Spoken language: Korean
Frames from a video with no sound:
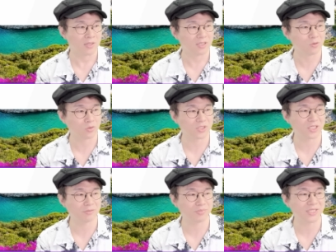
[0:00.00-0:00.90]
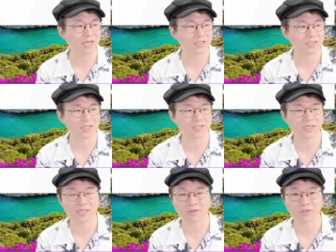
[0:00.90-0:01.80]
인도는 지금 비상 그
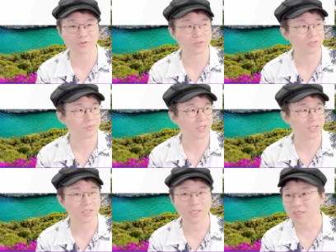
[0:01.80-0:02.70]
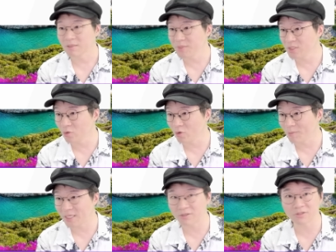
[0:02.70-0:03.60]
자체라고 할 수 있습니다. 그럼
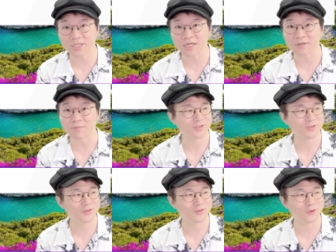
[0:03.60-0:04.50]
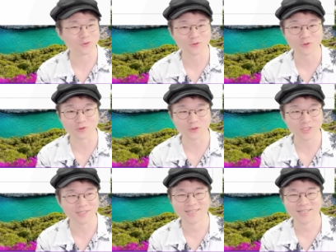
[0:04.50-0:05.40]
인도만 그러냐?
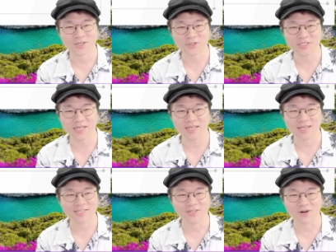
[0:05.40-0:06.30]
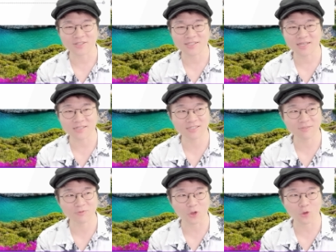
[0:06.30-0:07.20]
중국은 현재
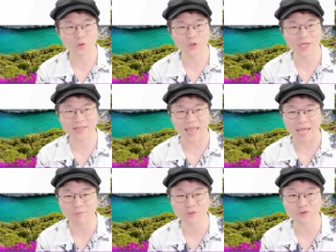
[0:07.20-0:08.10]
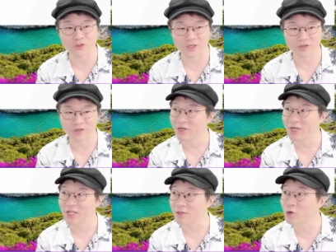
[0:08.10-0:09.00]
역대급 더위에 대비 중이에요.
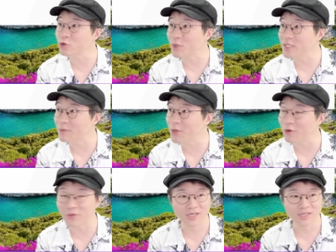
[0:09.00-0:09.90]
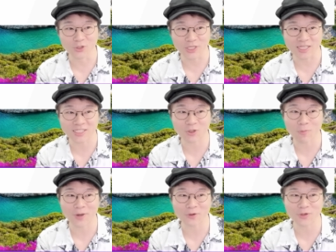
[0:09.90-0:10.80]
여기는 왜냐하면 여기
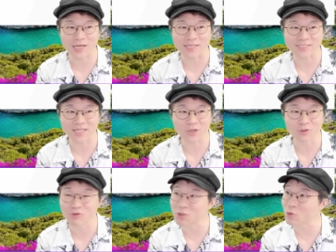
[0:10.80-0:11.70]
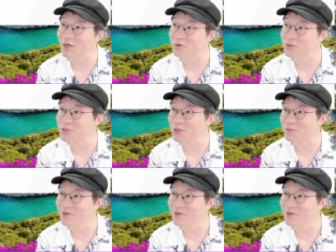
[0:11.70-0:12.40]
7월 8월에 안 왔잖아. 여기 우리랑 똑같거든요.